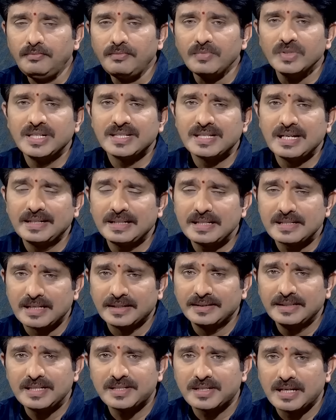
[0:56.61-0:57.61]
నిజానికి
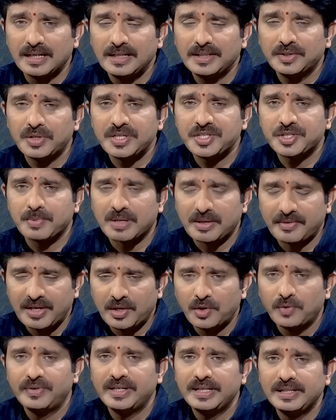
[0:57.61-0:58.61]
సందేశ్ ఖాళీ గురించి మనం ఎన్నో
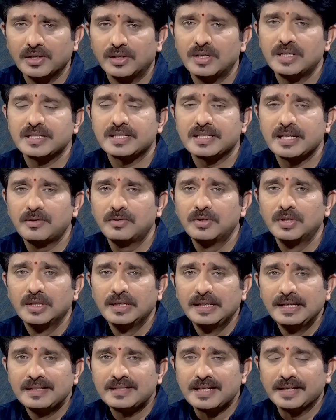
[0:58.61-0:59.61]
వీడియోలు చేసాం
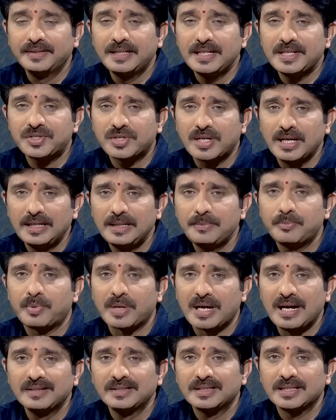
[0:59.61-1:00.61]
సందేశ్ ఖాళీ
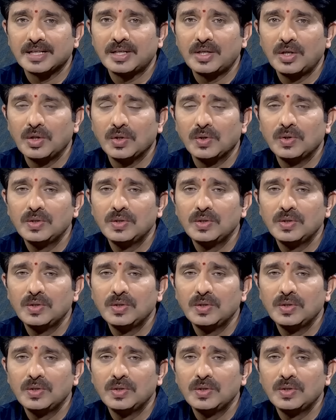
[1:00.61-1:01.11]
ప్రాంతంలో